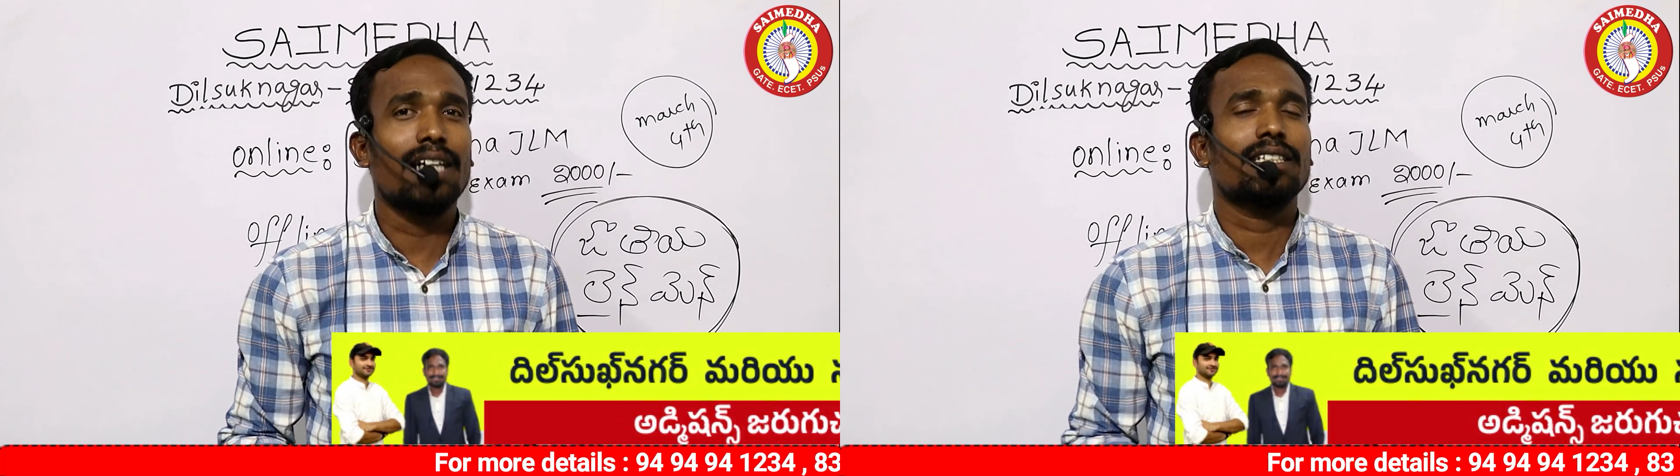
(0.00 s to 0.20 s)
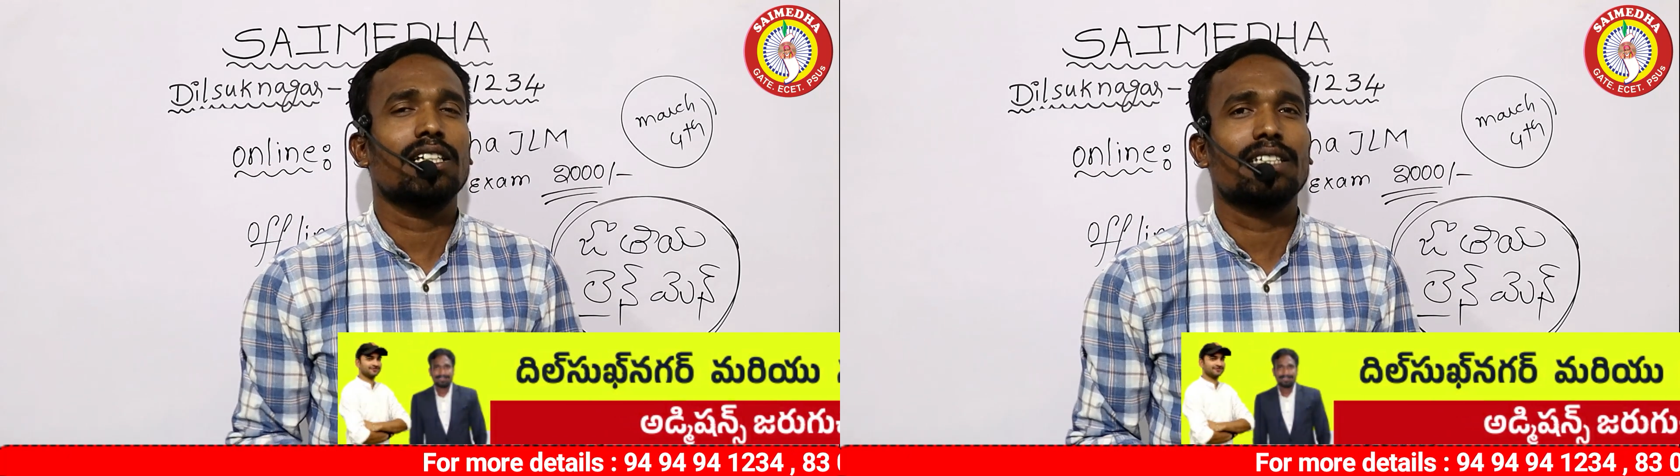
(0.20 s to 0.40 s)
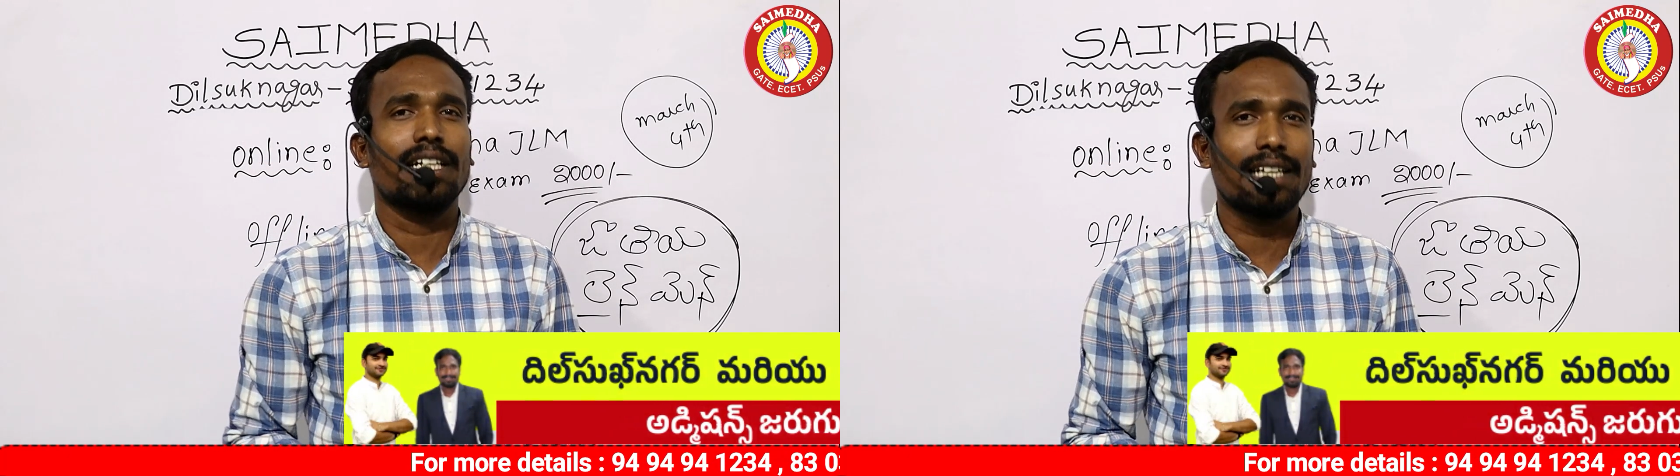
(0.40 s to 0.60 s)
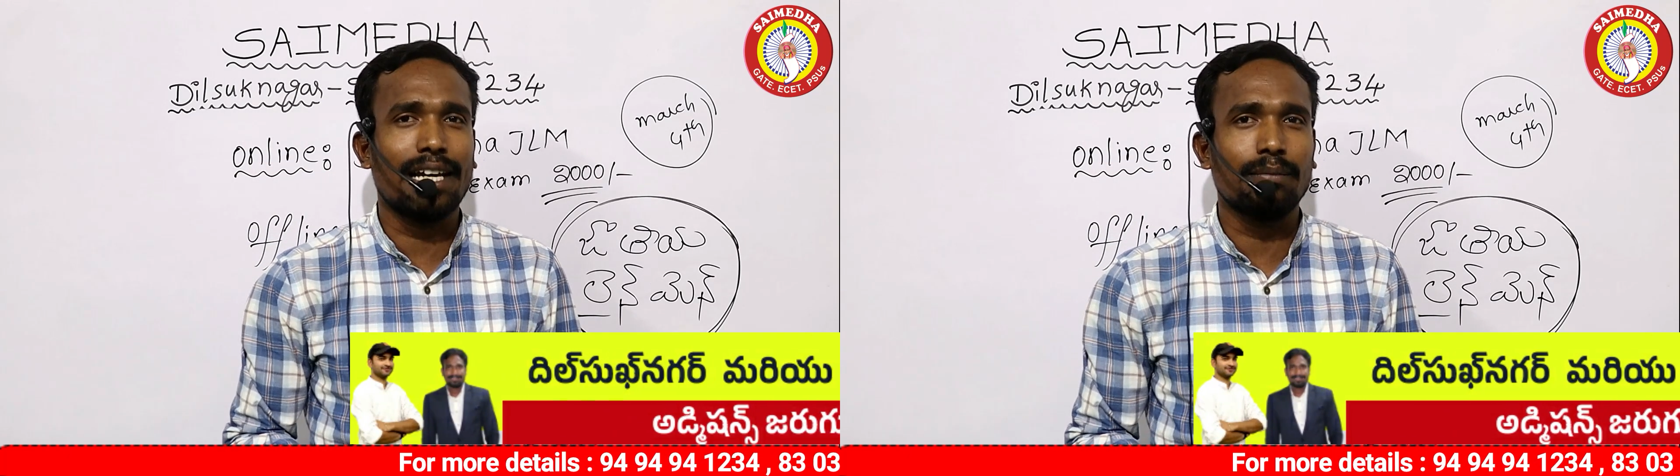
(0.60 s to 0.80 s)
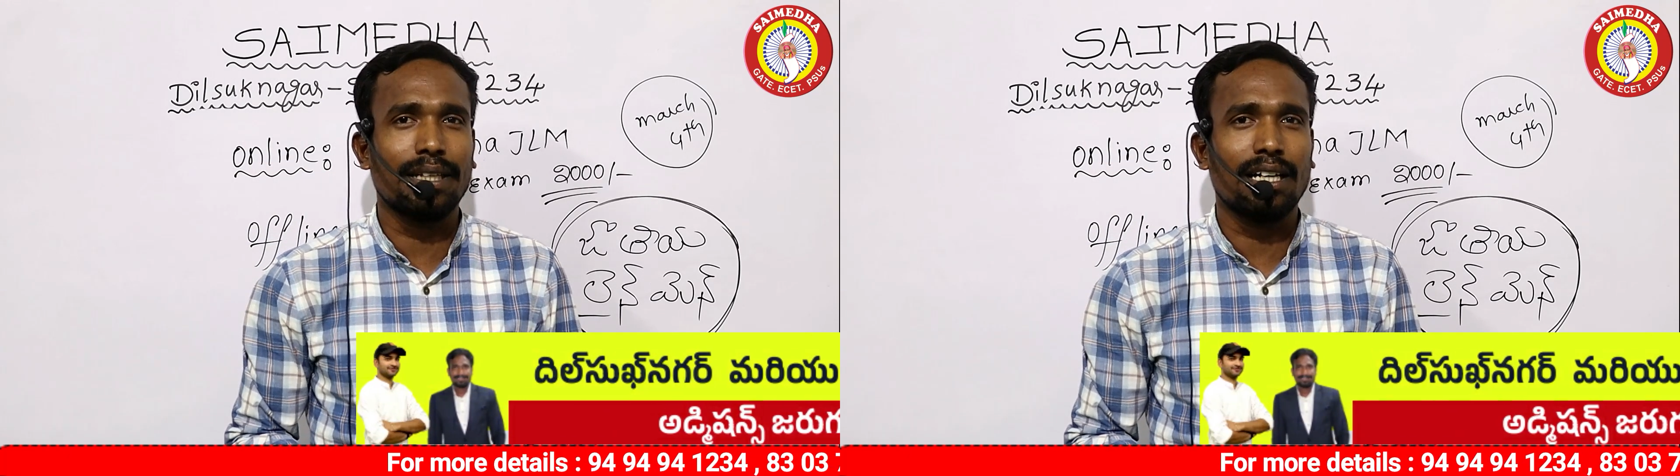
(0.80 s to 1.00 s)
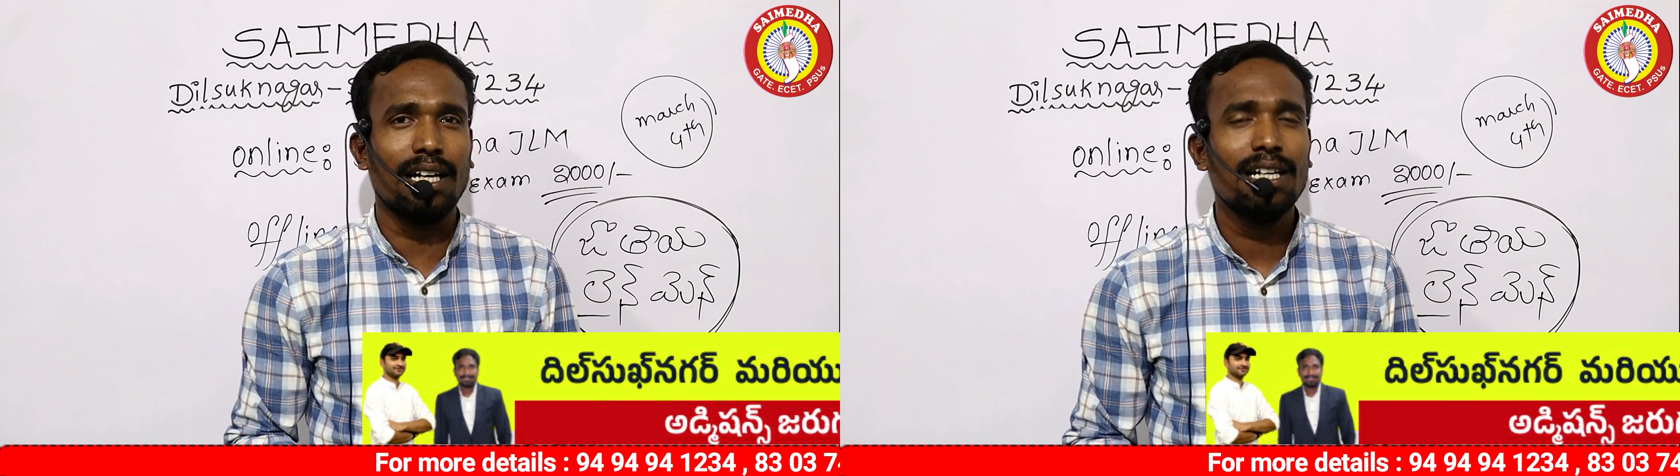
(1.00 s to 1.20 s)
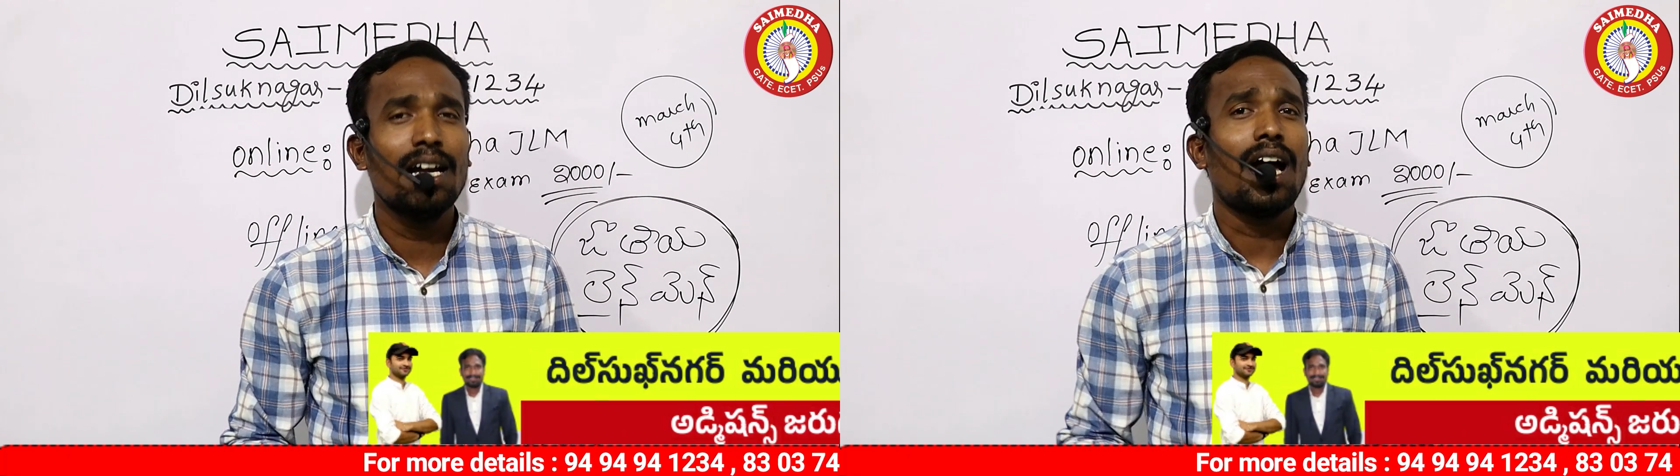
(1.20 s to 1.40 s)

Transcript: అసిస్టెంట్ లైన్ మెన్గా